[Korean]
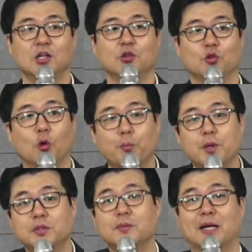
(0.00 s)

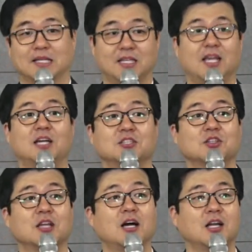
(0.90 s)
높임을 받게
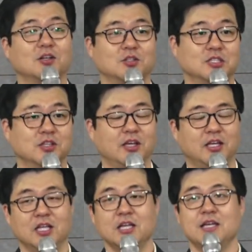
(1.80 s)
하셨다라는 것인데